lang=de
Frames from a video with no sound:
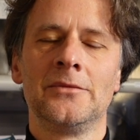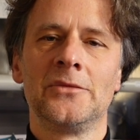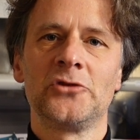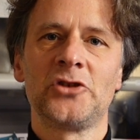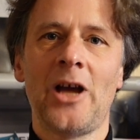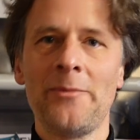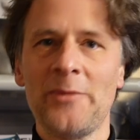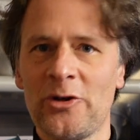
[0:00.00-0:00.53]

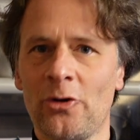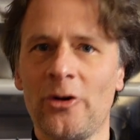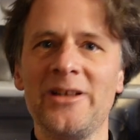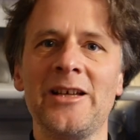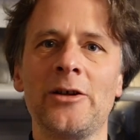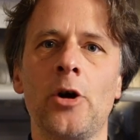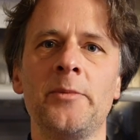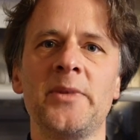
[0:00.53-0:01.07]
Schreib mir doch in
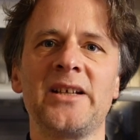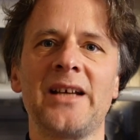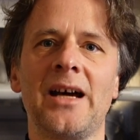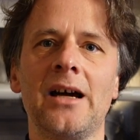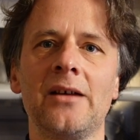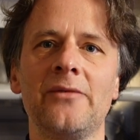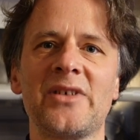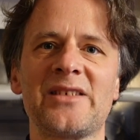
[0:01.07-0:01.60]
die
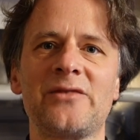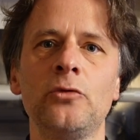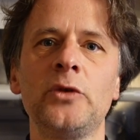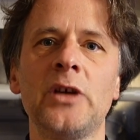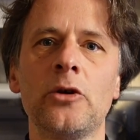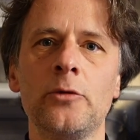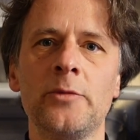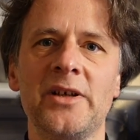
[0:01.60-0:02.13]
Kommentare, was du
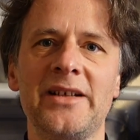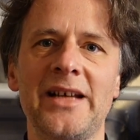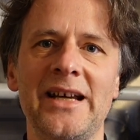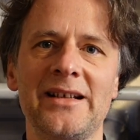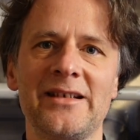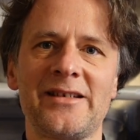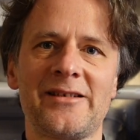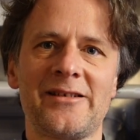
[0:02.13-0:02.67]
darüber
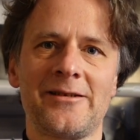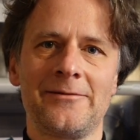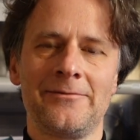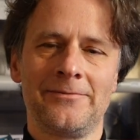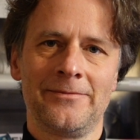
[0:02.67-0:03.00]
denkst.